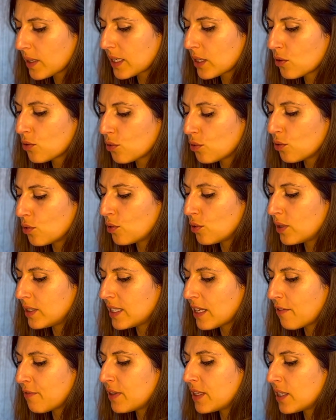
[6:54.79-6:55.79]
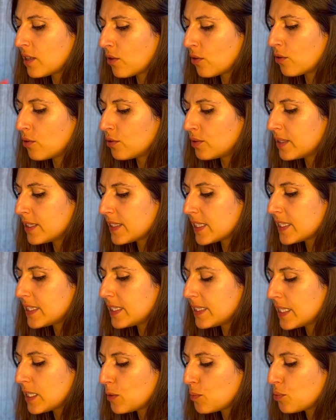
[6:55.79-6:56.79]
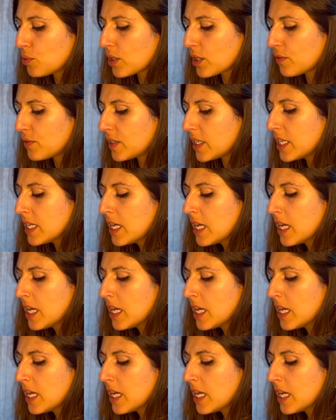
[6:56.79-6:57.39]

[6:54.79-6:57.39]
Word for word: et qu'il y avait euh, une nécessité de purifier